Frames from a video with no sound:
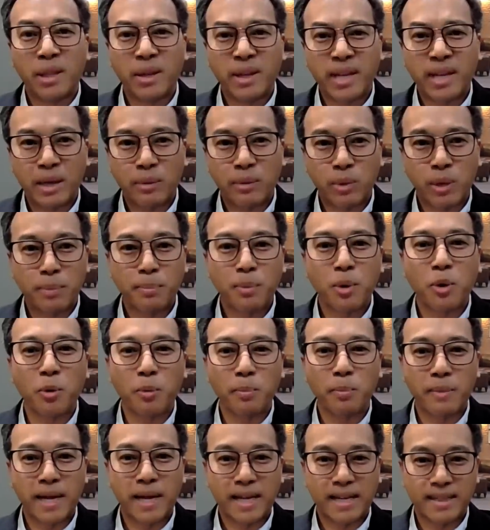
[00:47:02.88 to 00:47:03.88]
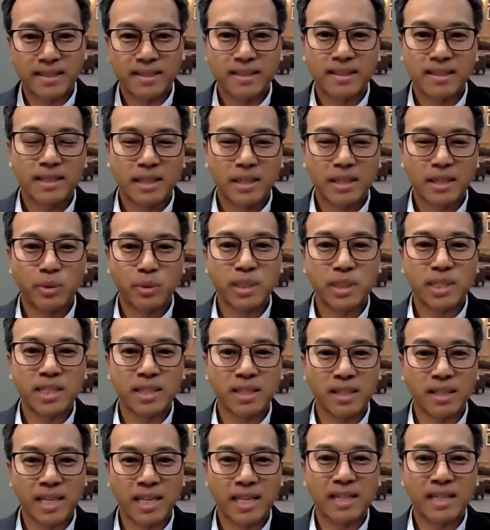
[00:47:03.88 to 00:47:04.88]
กมาแล้วไงว่าผมอะ
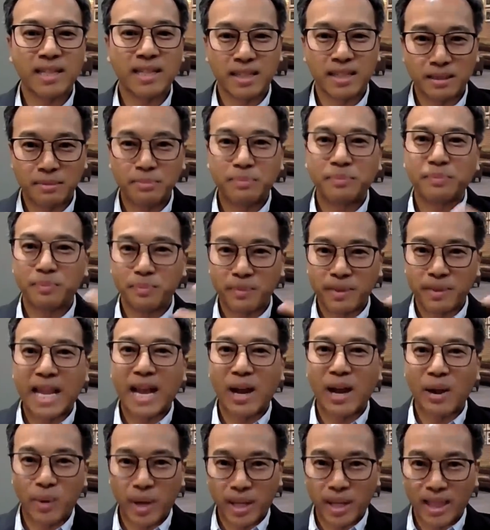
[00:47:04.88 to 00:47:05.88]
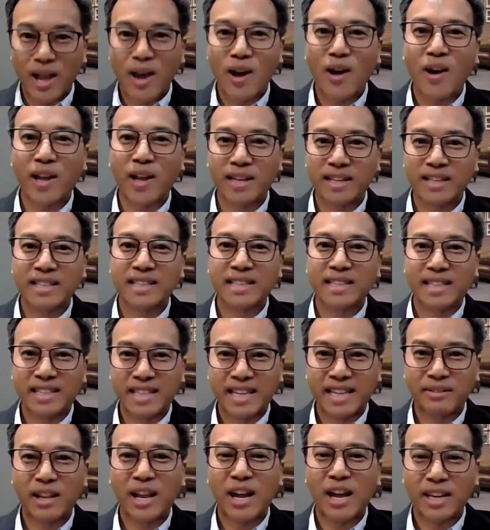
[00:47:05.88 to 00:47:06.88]
resilient หรือเราอะรอด
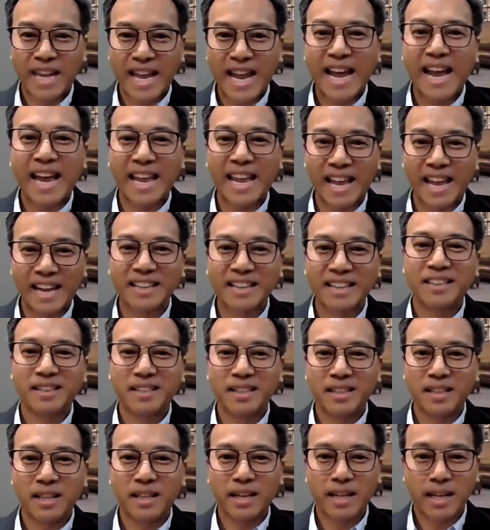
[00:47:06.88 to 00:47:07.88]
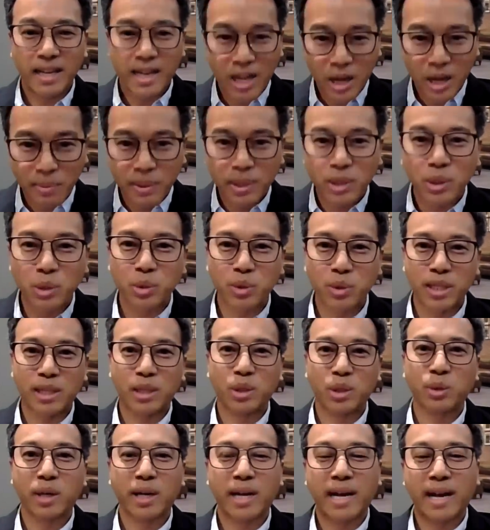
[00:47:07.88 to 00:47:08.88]
รอดได้อะแล้วก็เข้าไปลงทุน
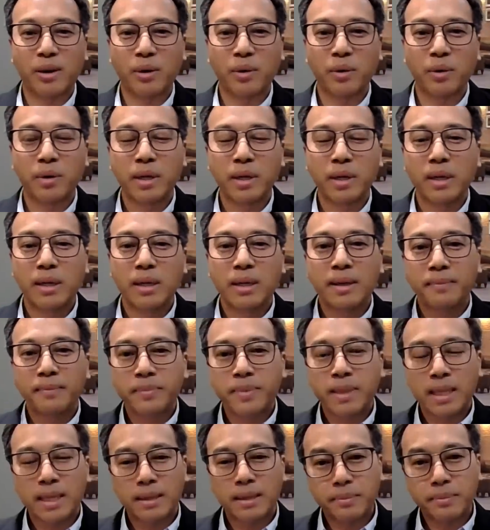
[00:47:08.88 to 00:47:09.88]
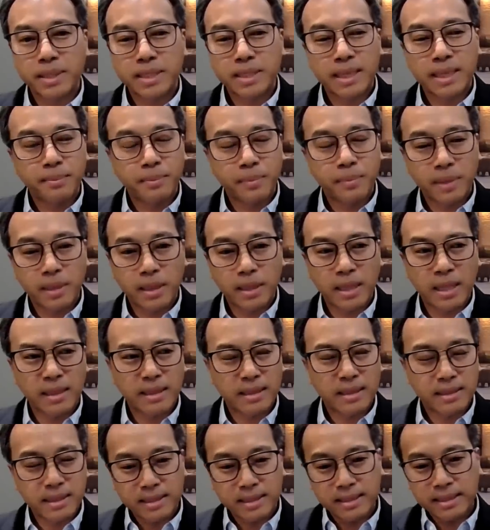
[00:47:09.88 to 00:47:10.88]
ในตัวเขาเพราะฉะนั้น
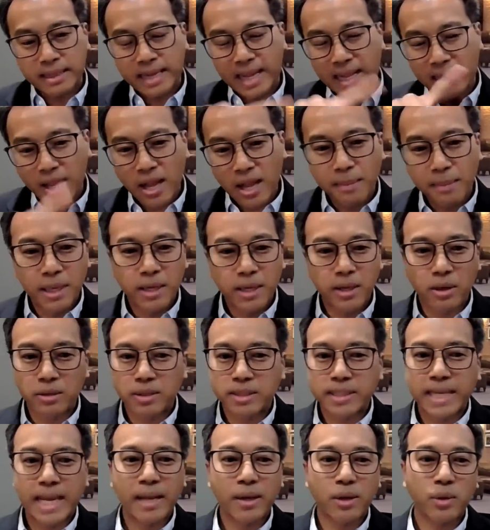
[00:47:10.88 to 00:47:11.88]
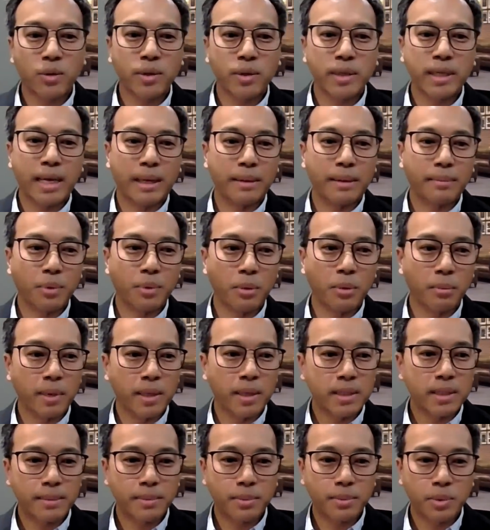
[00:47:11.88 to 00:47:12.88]
ในรอบนี้ของไซโก้เนี่ยผม
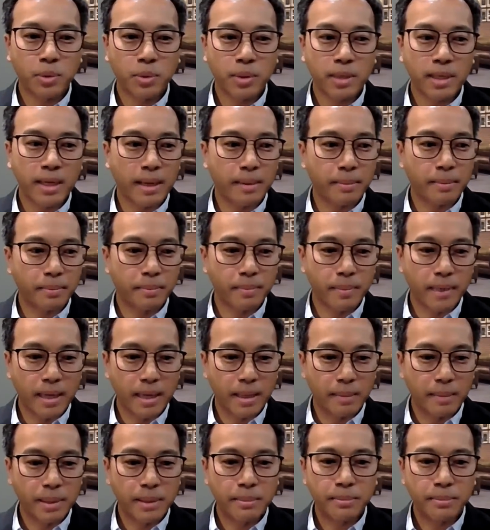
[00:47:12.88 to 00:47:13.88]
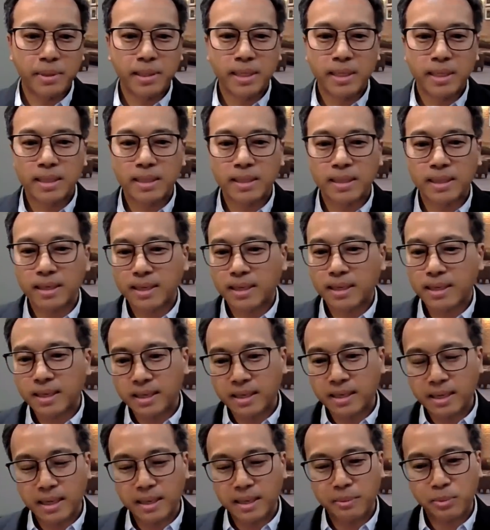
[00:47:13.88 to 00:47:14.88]
ก็จะพูดกับเพื่อนๆแล้วก็
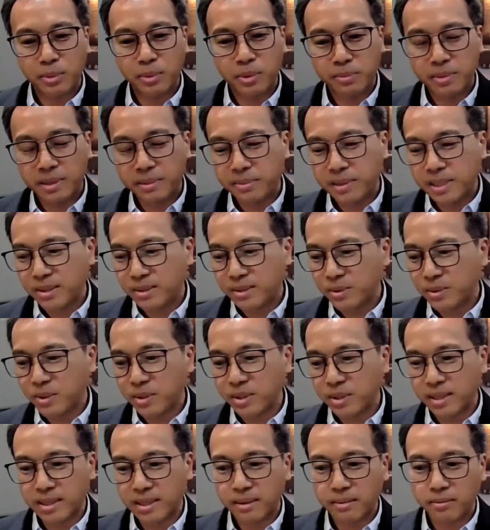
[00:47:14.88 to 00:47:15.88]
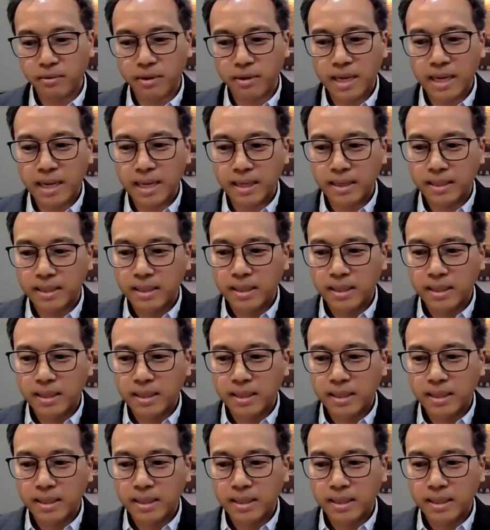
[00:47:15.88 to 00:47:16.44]
พวกพี่ๆทุกคนครับว่า